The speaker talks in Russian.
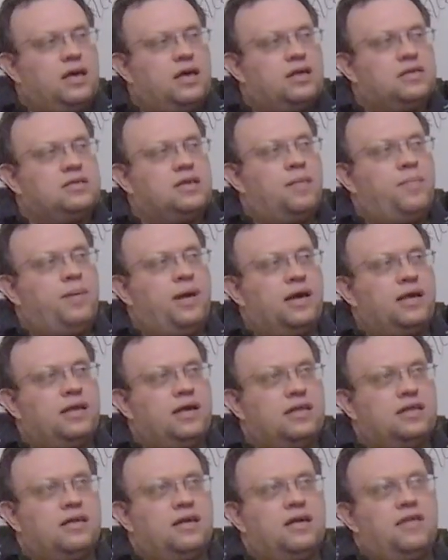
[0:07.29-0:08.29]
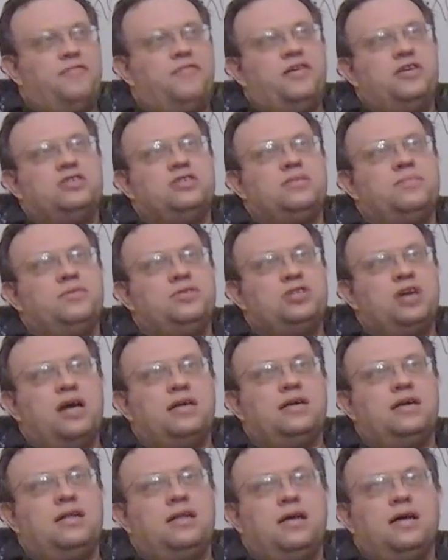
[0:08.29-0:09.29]
Зоопарки – это вещь
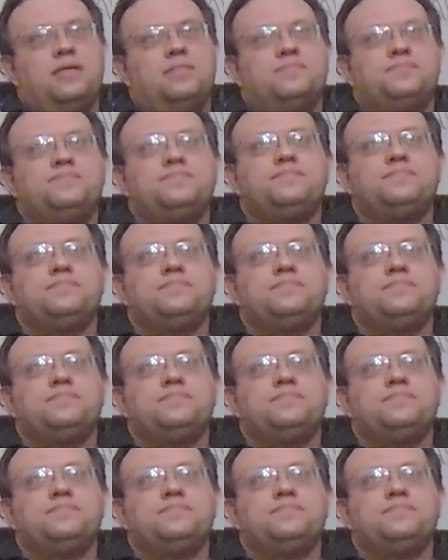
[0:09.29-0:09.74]
замечательная.